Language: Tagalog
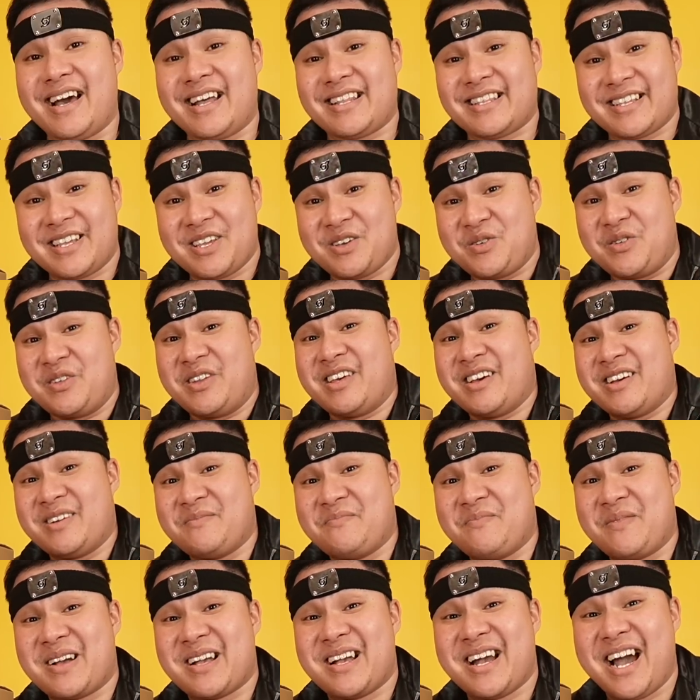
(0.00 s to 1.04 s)
At ngayon,
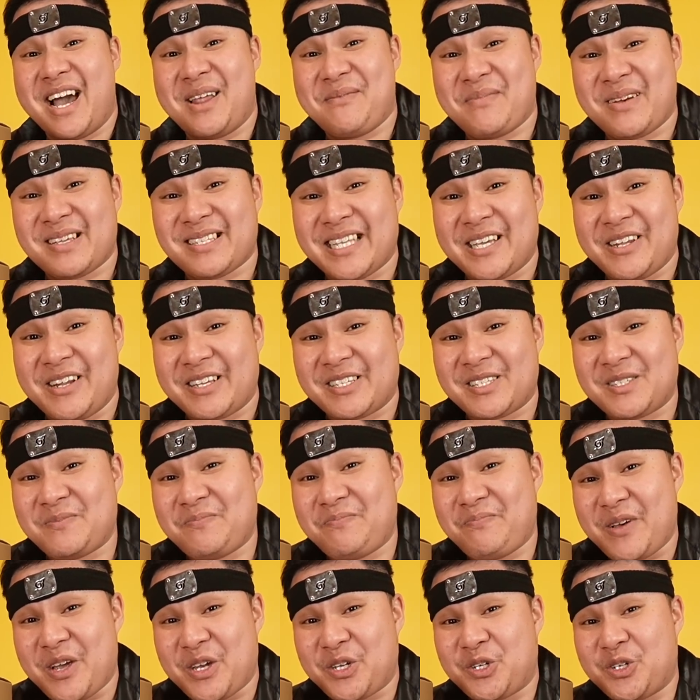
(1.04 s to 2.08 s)
mag-unbox tayo ng
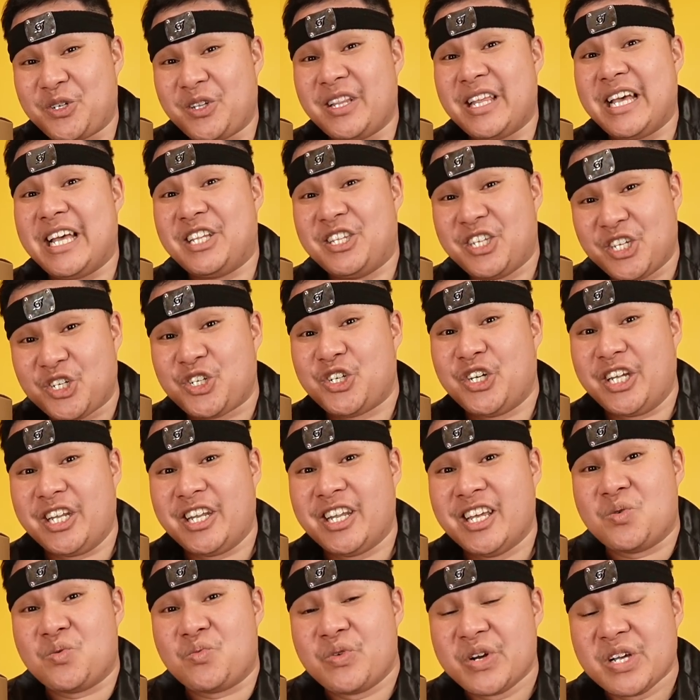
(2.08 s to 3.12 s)
special
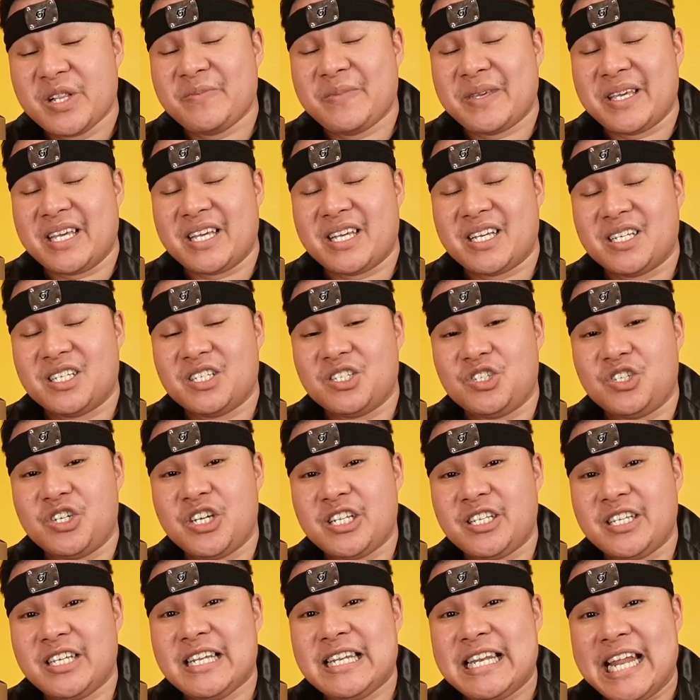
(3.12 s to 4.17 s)
edition Realme
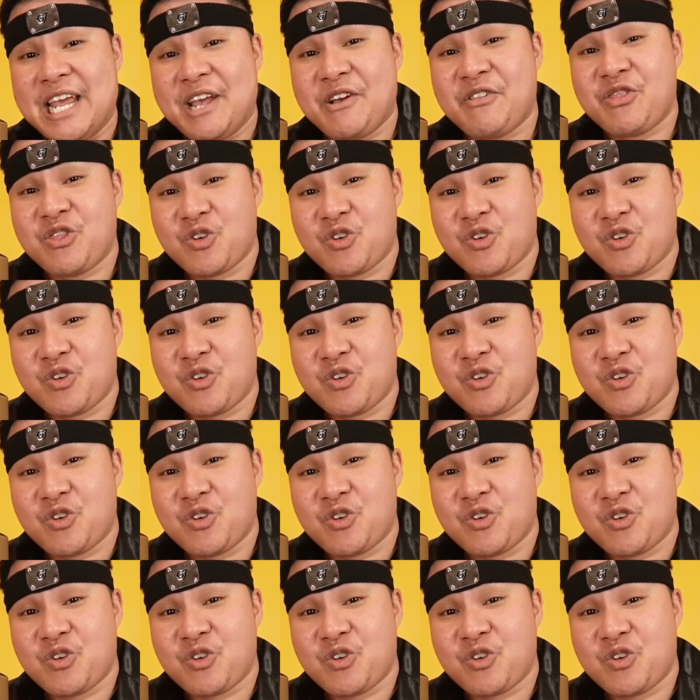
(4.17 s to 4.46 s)
GT Nail